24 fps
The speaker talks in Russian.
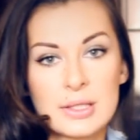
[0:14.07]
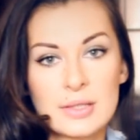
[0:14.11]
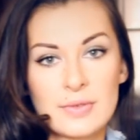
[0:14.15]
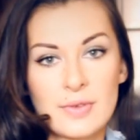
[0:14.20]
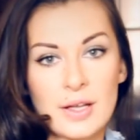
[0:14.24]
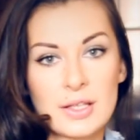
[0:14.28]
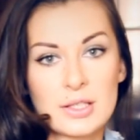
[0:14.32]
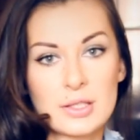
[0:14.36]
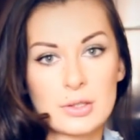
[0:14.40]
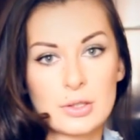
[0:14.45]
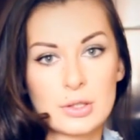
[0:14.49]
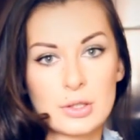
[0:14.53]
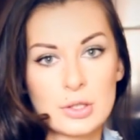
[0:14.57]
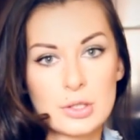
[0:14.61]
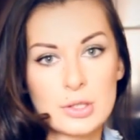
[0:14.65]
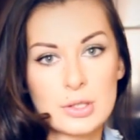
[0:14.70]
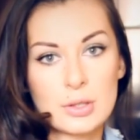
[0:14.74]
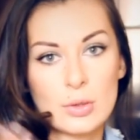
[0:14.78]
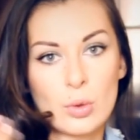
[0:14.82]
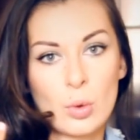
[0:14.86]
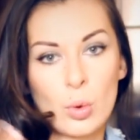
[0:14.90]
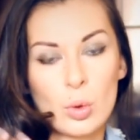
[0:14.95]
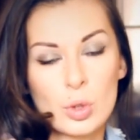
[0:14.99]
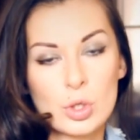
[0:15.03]
связанными
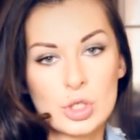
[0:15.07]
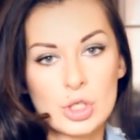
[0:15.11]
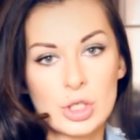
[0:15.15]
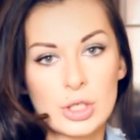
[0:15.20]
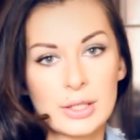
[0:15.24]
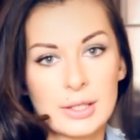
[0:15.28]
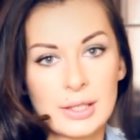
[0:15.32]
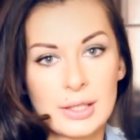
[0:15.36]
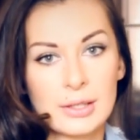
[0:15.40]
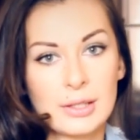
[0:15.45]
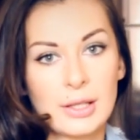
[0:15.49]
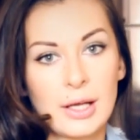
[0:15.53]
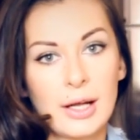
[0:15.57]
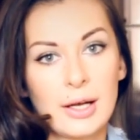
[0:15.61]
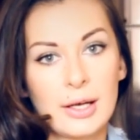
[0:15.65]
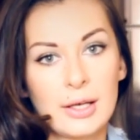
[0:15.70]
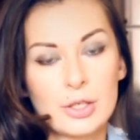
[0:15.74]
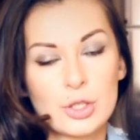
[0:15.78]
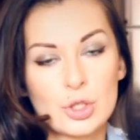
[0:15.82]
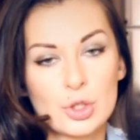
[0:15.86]
с кожей и так далее.